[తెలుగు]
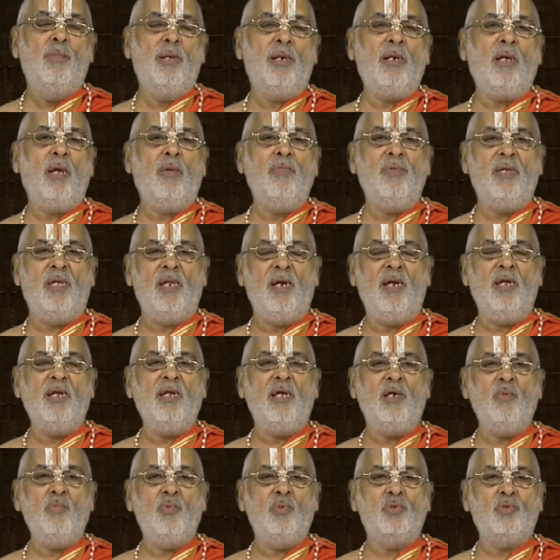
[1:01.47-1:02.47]
మనకు ఆ
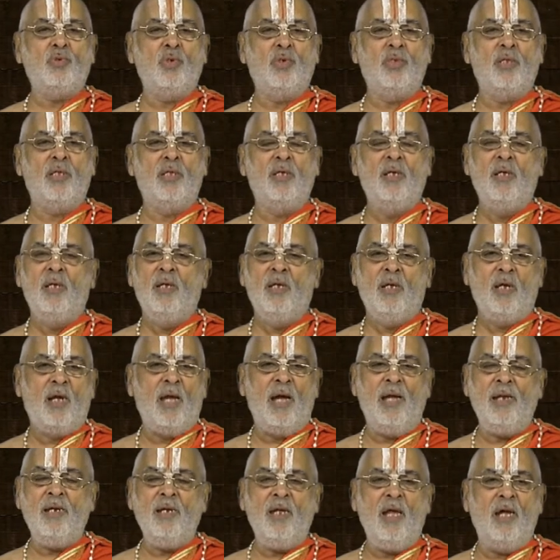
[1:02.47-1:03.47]
విగ్రహం కనిపిస్తోంది
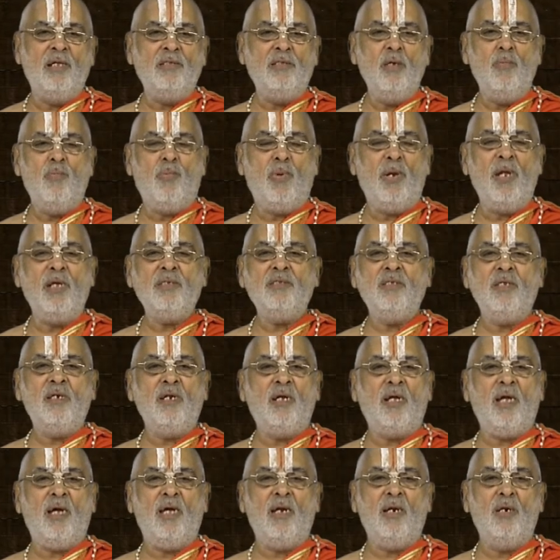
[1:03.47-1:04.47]
కానీ అతి
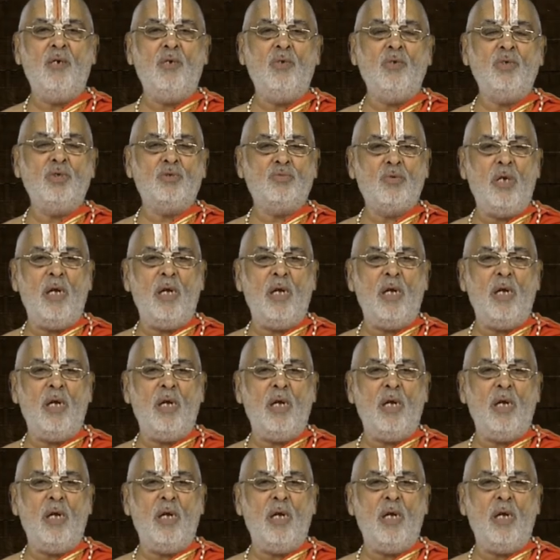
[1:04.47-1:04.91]
ప్రాచీన కాలంలో